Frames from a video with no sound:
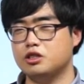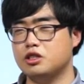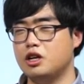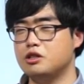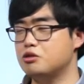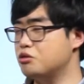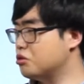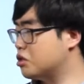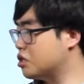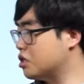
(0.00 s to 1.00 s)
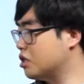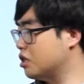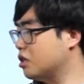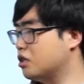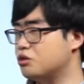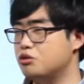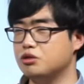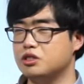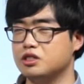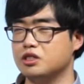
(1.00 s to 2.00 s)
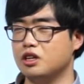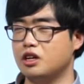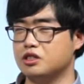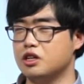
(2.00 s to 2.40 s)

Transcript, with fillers: 陈述式助词啊，